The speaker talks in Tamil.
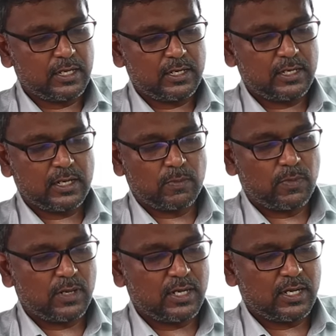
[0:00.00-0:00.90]
எங்கே இருக்குது
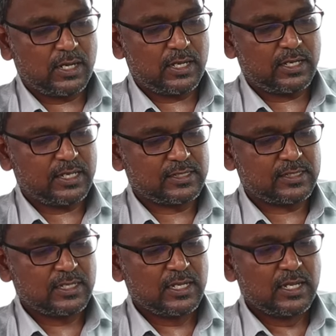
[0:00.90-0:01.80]
டப்பா
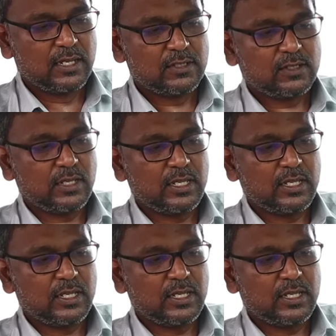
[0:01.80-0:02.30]
எஸ் ஸோ